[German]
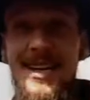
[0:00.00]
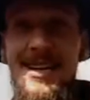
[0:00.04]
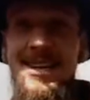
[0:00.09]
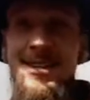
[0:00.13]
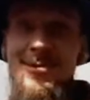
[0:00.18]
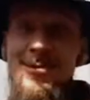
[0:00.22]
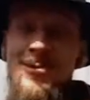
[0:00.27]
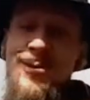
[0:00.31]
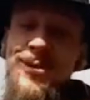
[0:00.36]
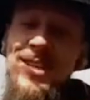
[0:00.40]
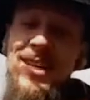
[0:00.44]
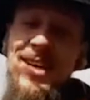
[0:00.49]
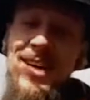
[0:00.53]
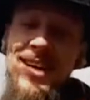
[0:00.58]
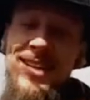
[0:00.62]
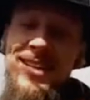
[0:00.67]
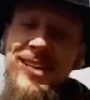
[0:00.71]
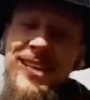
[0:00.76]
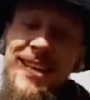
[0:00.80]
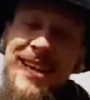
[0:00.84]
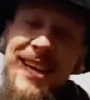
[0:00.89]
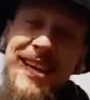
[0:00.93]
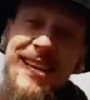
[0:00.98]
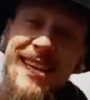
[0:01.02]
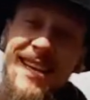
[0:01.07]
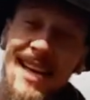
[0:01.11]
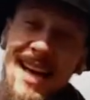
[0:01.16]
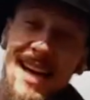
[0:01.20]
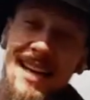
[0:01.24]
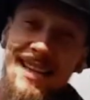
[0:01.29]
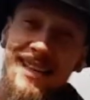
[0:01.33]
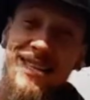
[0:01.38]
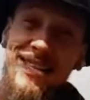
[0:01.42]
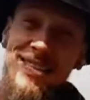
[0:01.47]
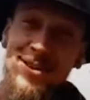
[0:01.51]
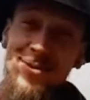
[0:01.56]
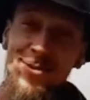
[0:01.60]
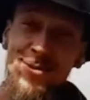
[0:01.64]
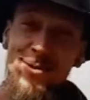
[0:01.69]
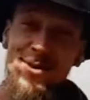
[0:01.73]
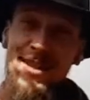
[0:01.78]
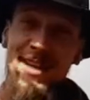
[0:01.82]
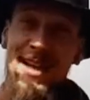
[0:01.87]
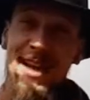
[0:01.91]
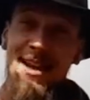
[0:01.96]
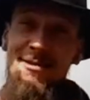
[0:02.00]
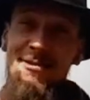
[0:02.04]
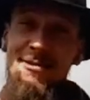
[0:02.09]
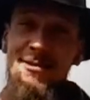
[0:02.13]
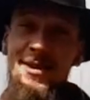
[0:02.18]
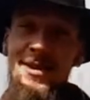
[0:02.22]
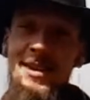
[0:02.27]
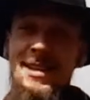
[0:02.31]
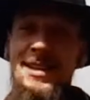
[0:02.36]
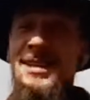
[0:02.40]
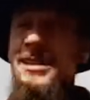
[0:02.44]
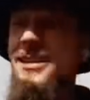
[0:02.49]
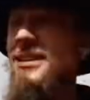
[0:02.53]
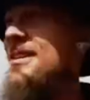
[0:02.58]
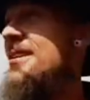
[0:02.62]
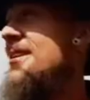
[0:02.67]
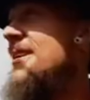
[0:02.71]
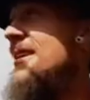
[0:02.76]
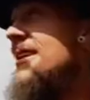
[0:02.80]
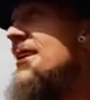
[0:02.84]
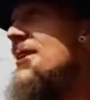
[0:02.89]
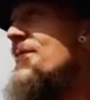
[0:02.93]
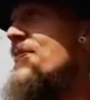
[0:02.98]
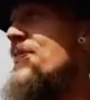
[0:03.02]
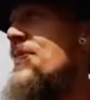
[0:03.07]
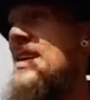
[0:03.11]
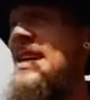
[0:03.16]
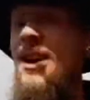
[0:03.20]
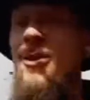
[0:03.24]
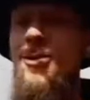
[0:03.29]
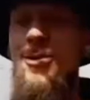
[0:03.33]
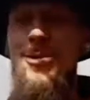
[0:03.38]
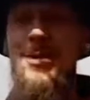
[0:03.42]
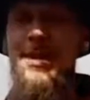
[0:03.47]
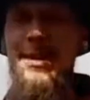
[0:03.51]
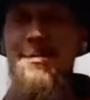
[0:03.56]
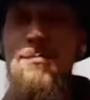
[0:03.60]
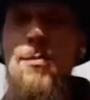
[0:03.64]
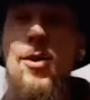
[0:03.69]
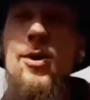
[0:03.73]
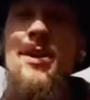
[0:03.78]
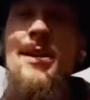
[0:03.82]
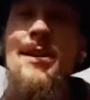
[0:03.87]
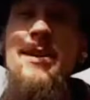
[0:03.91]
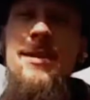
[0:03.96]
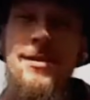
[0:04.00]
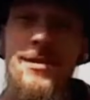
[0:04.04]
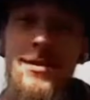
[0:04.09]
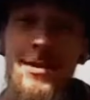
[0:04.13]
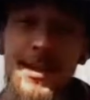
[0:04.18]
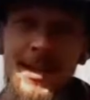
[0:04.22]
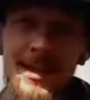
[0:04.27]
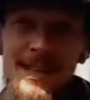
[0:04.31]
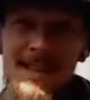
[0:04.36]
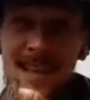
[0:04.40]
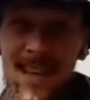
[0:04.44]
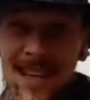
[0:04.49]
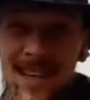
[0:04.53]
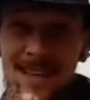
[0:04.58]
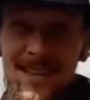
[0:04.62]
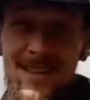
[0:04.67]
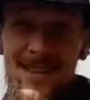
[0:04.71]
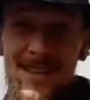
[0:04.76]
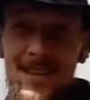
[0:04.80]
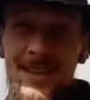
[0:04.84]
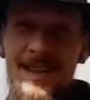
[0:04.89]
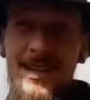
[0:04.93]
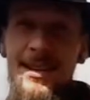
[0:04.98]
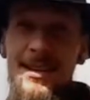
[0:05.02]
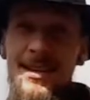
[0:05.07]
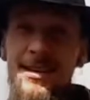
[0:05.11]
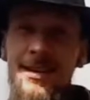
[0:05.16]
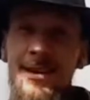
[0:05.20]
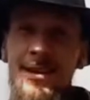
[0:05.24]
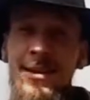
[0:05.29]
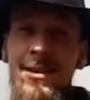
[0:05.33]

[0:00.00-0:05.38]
hat als Ursache die gleiche Anziehungskraft, ähm, die auch die Motte ins Licht zieht.